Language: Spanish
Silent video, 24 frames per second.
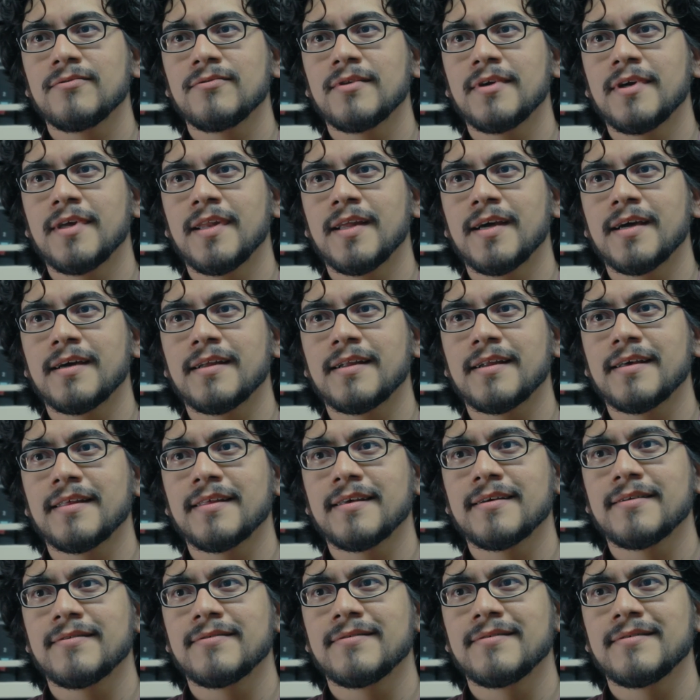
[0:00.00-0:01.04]
el
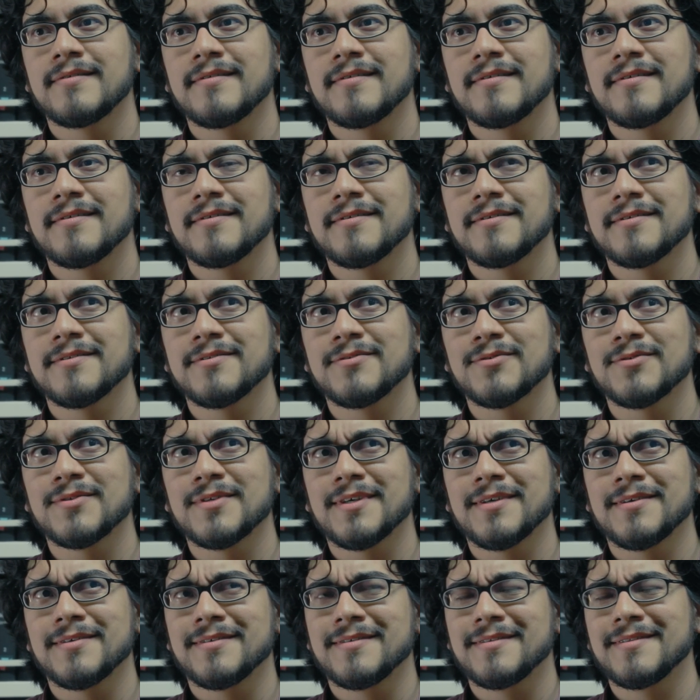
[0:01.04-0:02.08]
agarradero.
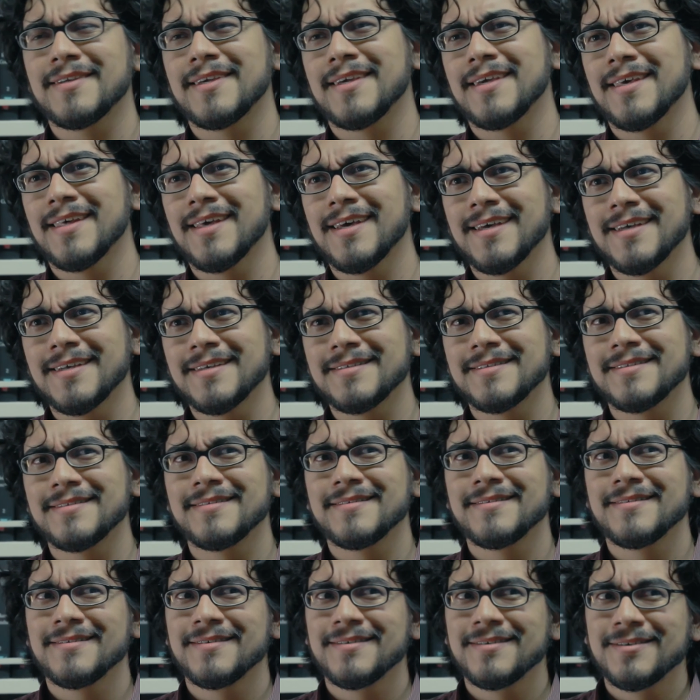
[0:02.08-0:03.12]
Entonces te quedas,
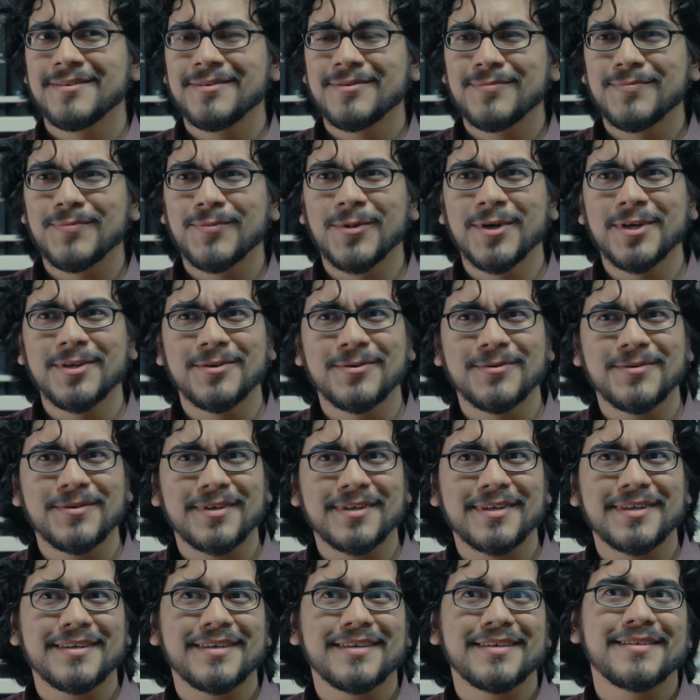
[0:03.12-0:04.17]
bueno,
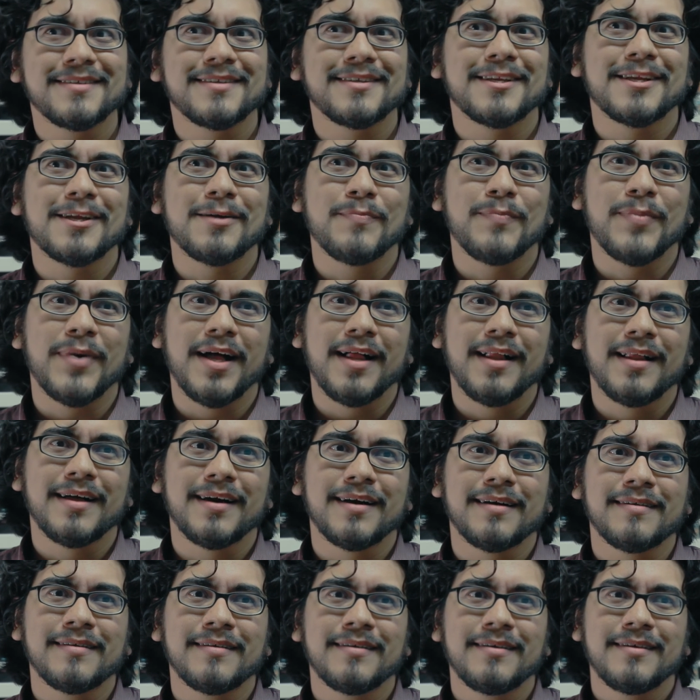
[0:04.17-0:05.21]
la
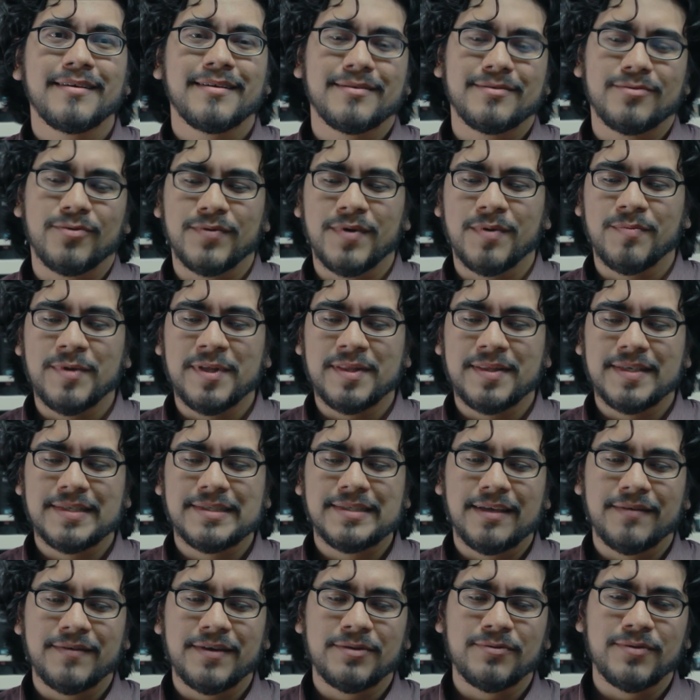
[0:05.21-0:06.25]
espada obviamente
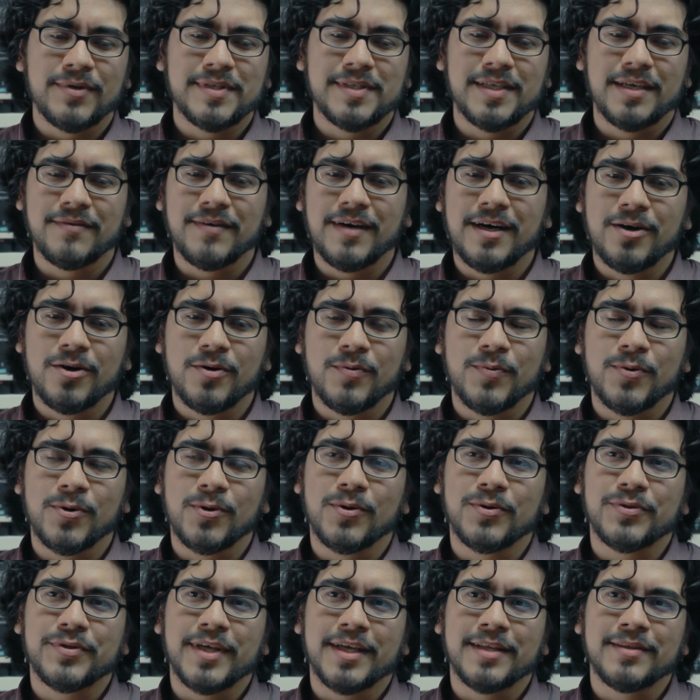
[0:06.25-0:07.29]
está viendo hacia abajo, por
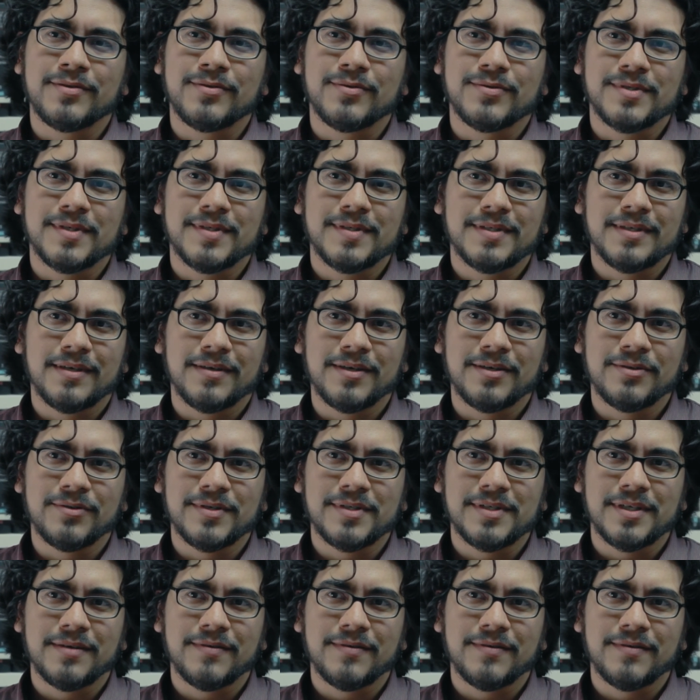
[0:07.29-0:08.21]
lo tanto si está viendo hacia